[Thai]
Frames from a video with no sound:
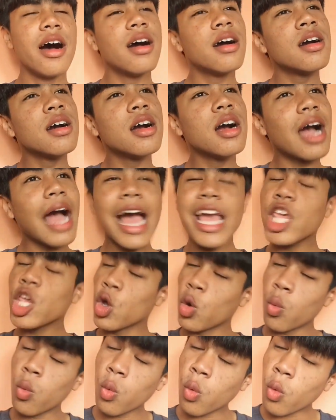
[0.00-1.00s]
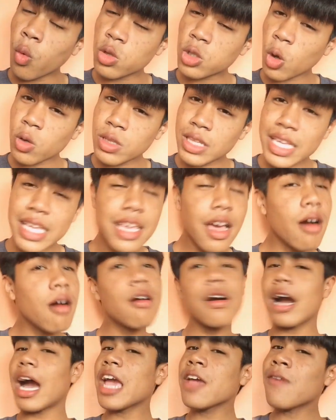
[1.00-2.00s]
เออ ใครอยู่ตรงนี้ เอ
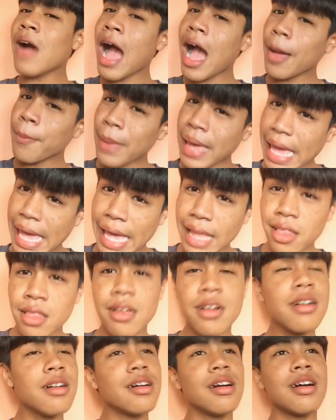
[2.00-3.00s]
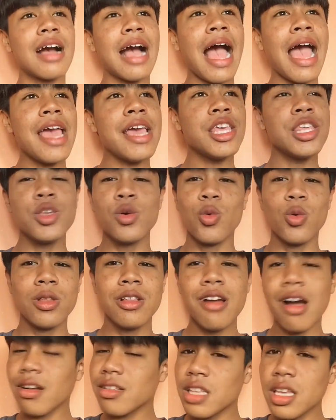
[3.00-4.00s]
อ ใครวางแผน เออ ใครอยู่
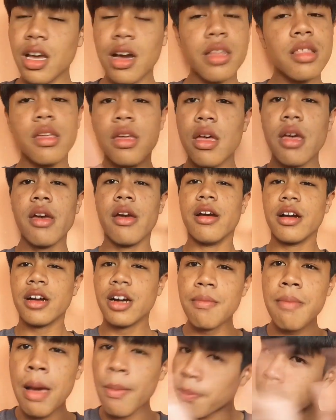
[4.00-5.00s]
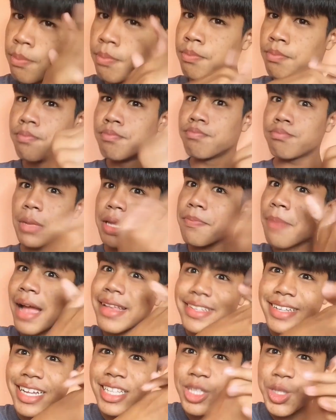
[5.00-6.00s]
เรื่องนี้ เออคือแบบมันพั
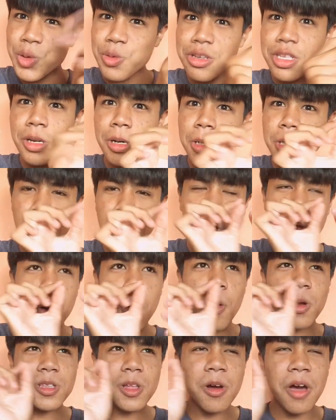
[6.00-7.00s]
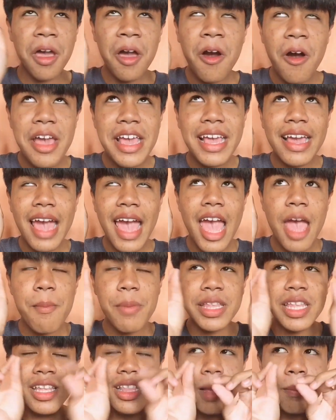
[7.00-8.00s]
นกันยุ่งเหยิงนะโกต้องค่อยๆแก้ไป
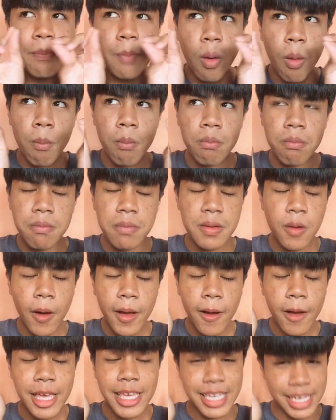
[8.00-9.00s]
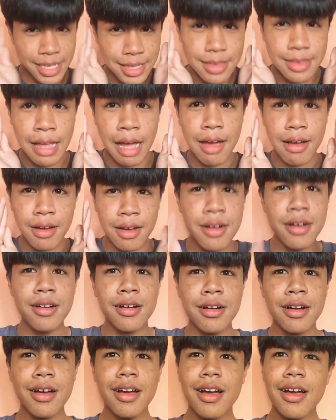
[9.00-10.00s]
ทีละปม ค่อย ๆคคิดอ่ะ เออ
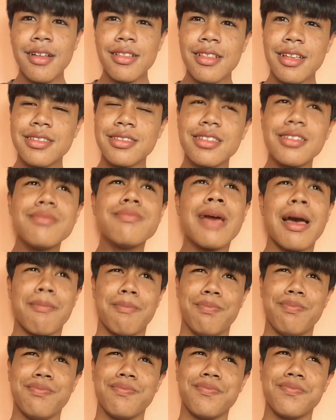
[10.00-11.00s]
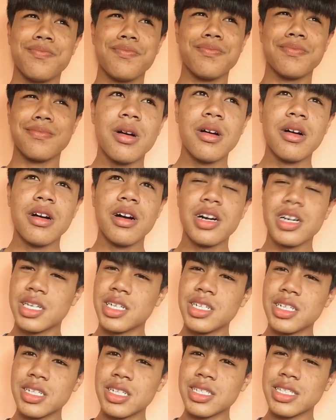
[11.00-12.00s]
แล้วซึ่งแบบ
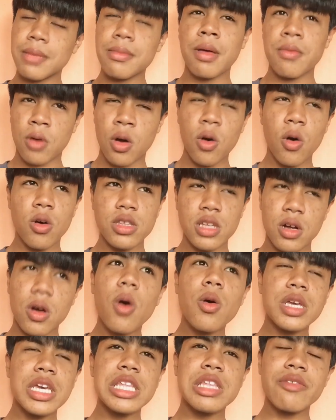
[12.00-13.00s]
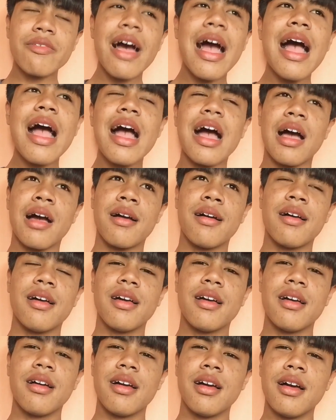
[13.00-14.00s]
คือสำหรับโก้เนี่ยโก้คิดว่า
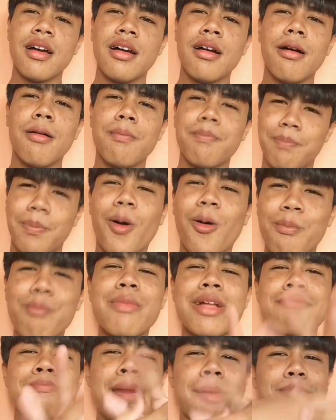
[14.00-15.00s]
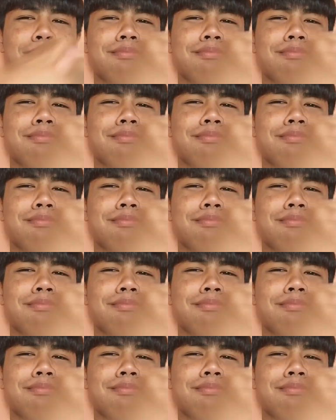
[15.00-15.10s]
ปมมันแบบ